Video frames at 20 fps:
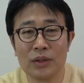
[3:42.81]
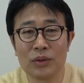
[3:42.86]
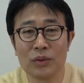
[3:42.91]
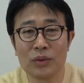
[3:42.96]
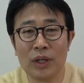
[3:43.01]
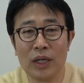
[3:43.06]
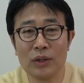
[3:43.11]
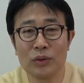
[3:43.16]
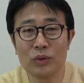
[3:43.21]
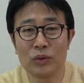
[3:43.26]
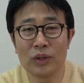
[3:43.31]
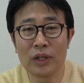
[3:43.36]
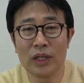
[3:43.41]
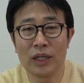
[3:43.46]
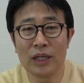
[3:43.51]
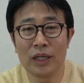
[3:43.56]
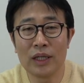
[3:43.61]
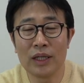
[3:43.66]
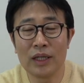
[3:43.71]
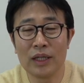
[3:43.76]
또
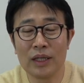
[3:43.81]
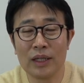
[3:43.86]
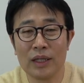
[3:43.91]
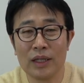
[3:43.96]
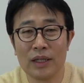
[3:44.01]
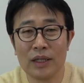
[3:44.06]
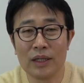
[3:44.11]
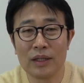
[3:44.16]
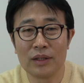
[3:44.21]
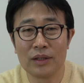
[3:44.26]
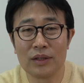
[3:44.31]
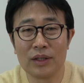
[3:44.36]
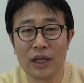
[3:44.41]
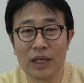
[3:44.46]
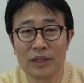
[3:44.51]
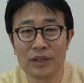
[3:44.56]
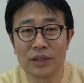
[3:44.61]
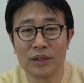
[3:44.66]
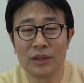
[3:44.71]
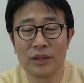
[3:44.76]
한국에
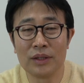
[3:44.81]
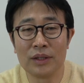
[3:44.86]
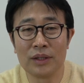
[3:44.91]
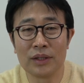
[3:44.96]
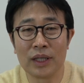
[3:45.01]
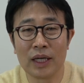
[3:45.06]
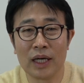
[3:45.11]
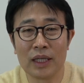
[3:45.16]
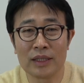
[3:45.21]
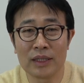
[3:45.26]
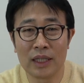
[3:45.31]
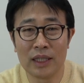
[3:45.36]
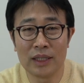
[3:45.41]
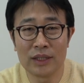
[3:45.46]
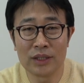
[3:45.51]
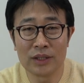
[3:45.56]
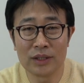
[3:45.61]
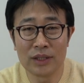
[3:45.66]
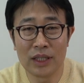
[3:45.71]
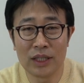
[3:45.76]
들어가서 내가 잘
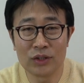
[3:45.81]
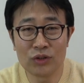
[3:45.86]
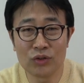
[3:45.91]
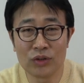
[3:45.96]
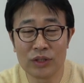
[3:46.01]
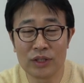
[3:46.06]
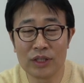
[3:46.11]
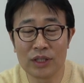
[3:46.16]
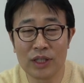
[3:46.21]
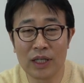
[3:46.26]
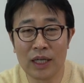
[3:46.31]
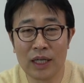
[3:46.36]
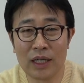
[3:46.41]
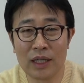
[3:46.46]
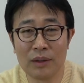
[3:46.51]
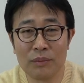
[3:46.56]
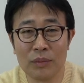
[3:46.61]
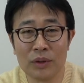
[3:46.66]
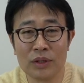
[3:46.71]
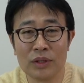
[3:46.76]
적응할 수 있을까,
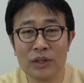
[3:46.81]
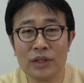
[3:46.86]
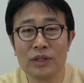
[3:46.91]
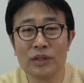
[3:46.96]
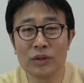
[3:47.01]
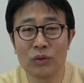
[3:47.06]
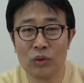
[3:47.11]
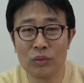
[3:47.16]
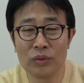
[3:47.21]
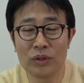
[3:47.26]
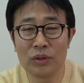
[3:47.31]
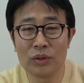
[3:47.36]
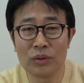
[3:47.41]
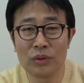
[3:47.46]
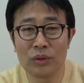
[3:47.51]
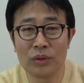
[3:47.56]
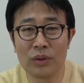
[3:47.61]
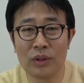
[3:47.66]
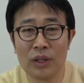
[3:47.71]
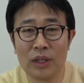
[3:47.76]
뭐 그런 고민도
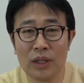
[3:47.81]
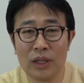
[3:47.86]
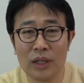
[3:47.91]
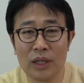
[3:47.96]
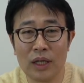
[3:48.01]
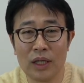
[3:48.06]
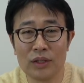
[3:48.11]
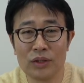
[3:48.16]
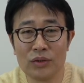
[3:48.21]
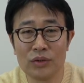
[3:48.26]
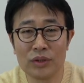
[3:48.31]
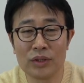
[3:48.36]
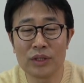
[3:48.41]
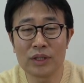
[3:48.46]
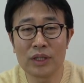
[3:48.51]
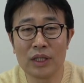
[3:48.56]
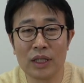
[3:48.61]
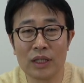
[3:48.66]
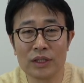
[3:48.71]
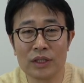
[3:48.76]
하실 수
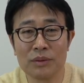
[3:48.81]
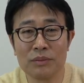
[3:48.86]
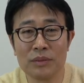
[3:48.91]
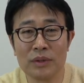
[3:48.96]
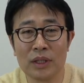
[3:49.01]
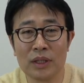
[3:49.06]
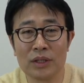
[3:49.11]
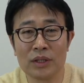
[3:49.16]
있을 것 같습니다.